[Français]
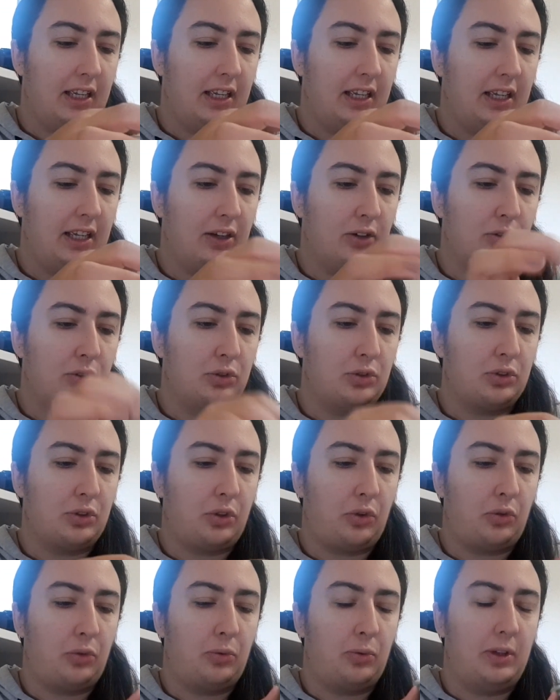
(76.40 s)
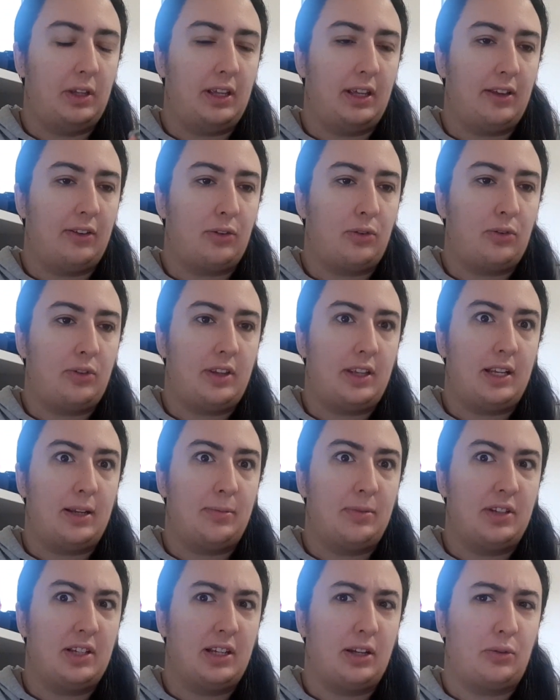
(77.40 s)
Et aujourd'hui, est-ce que c'est des
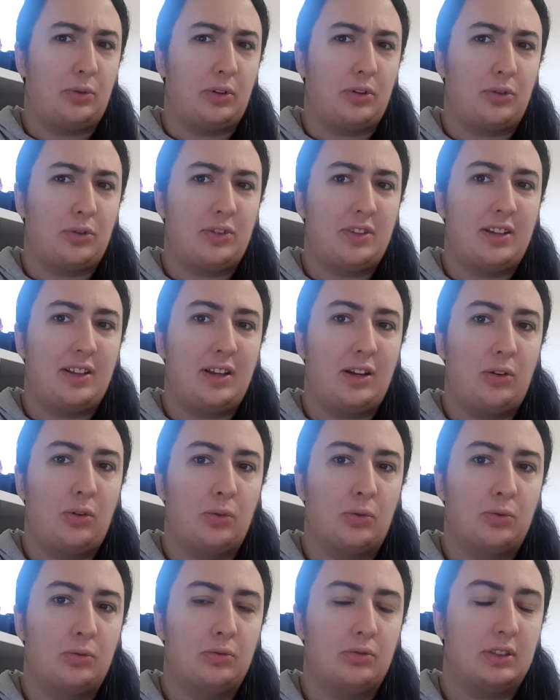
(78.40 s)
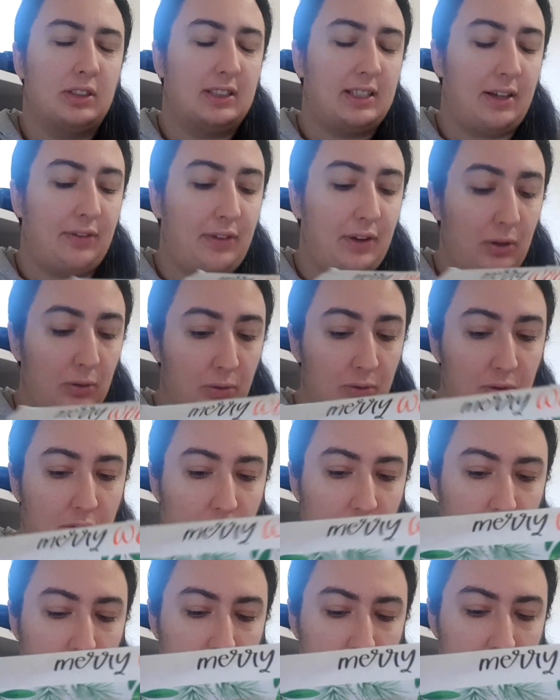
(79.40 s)
petits gâteaux Est-ce que c'est des longs Ça fait
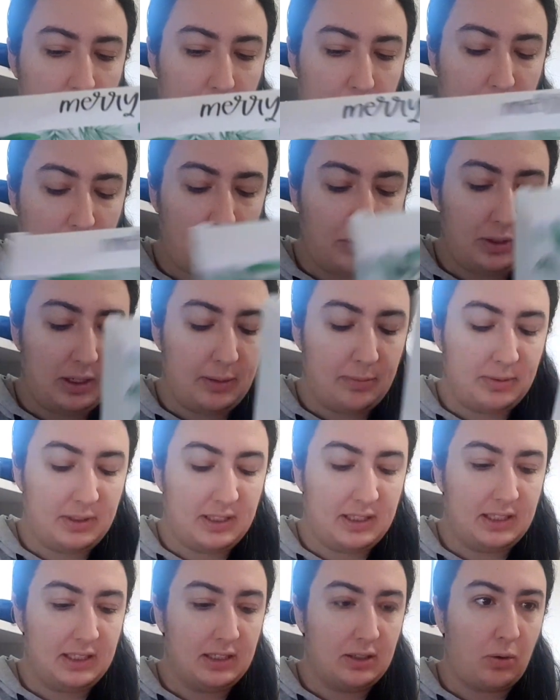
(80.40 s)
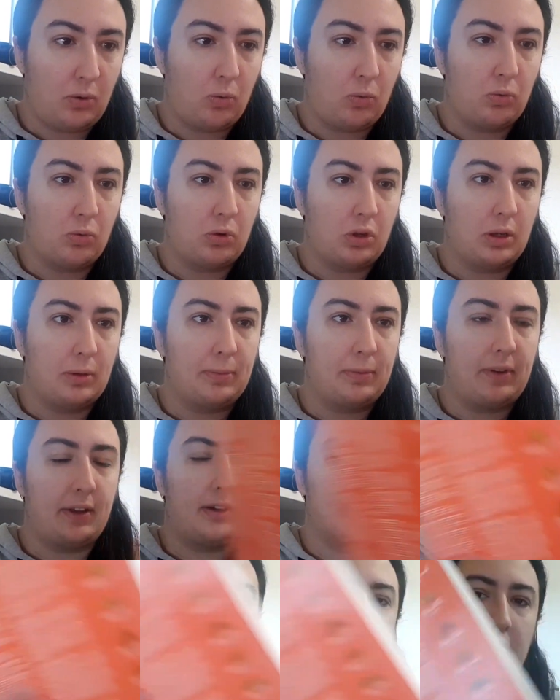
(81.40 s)
longtemps qu'on n'a pas eu des petits ronds comme ça.
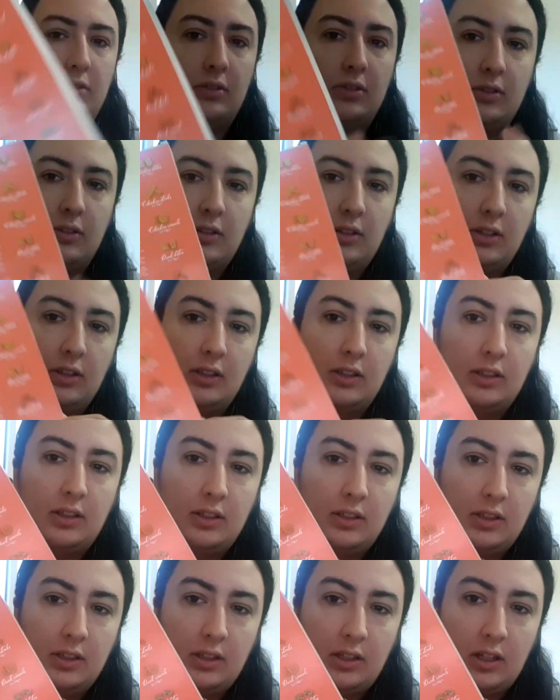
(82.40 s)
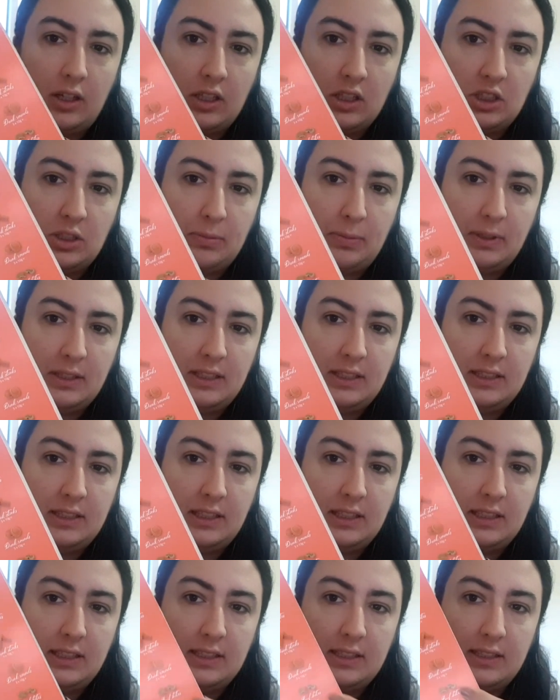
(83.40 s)
Je ah, je sais pas si
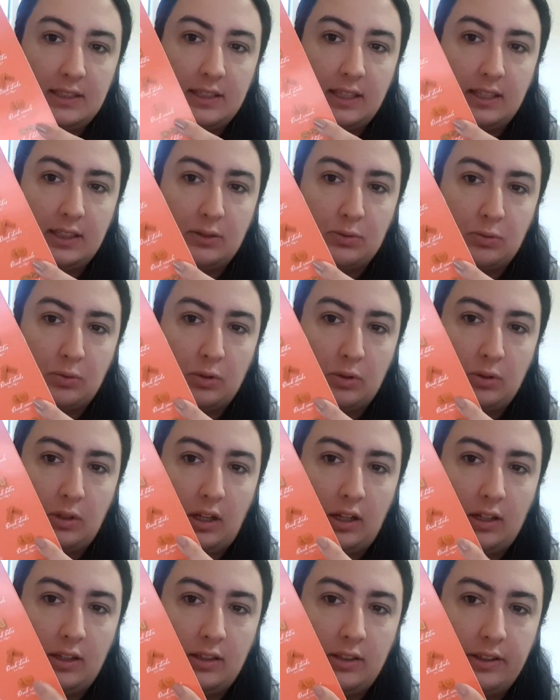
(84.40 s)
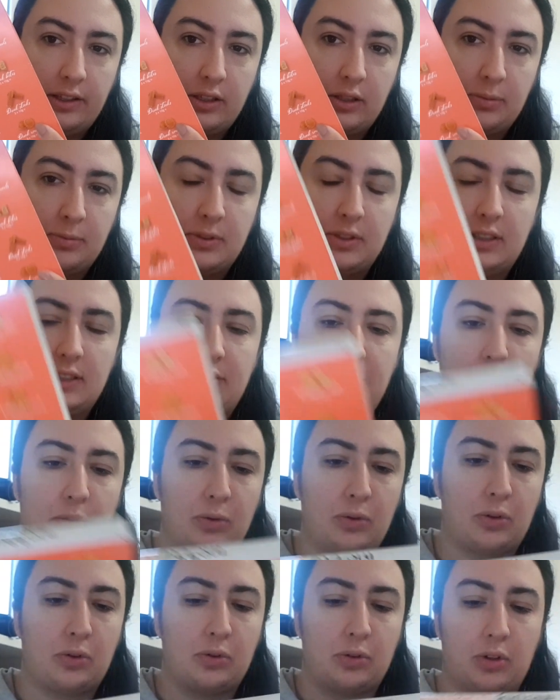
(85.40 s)
c'est ça. Ils sont... Ah, mais comme ça, ça fait
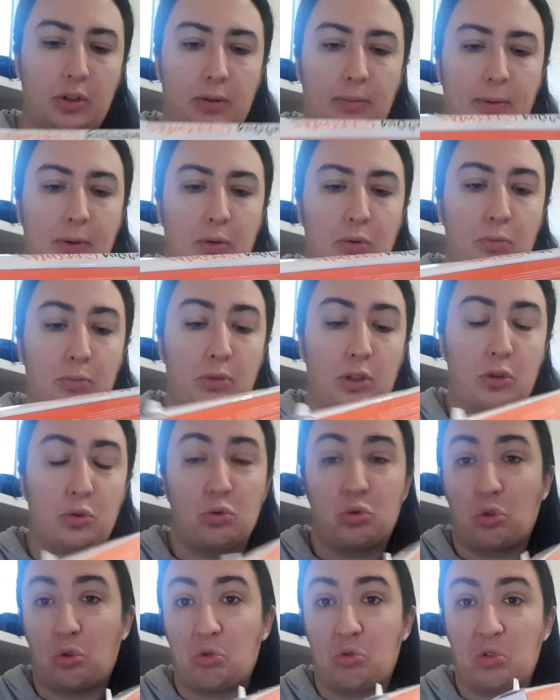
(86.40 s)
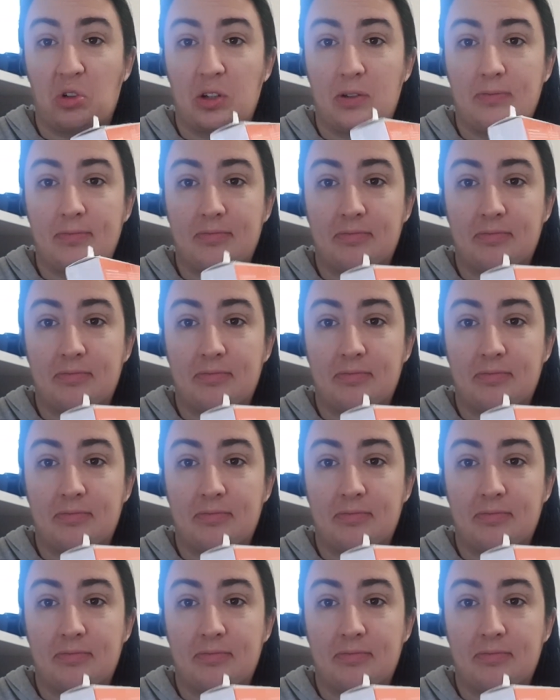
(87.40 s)
longtemps qu'on n'en a pas eu. peut-être aujourd'hui.